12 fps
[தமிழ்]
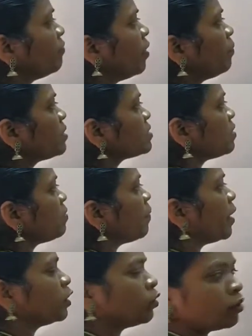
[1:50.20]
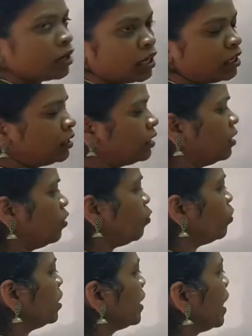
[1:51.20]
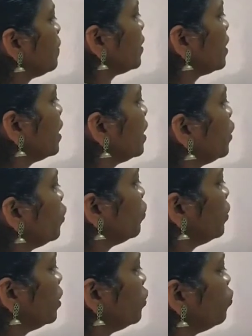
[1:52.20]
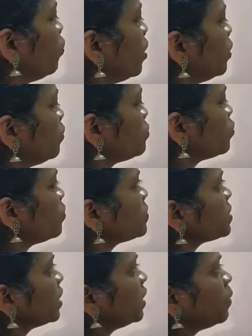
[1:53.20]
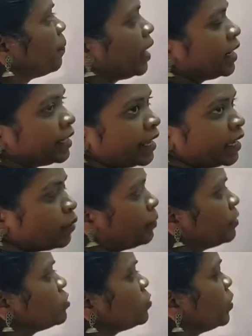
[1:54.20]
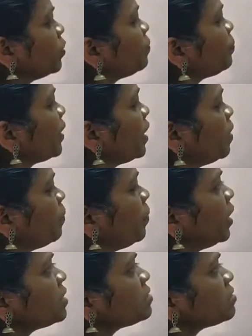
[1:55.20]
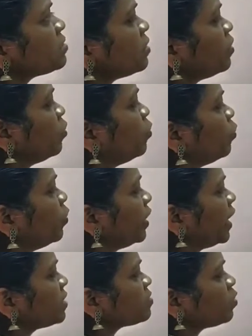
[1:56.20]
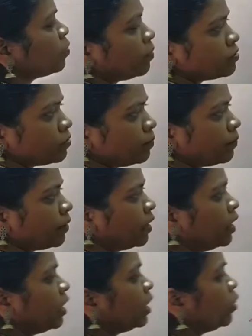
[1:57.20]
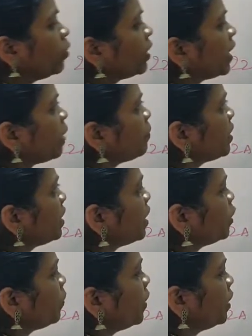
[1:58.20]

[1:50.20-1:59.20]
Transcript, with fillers: கேமிட் ஃபார்மேஷன் நம்ம பார்த்தோன்னா ஒரு கேமெட்டில் டுவெண்ட்டி டூ ஆட்டோசோம்ஸ் இதில் பாதியாக இங்கே பிரிஞ்சு வரும் ப்ளஸ் ஒரு எக்ஸ் குரோமோசோம் இன்னொரு கேமெட்டில்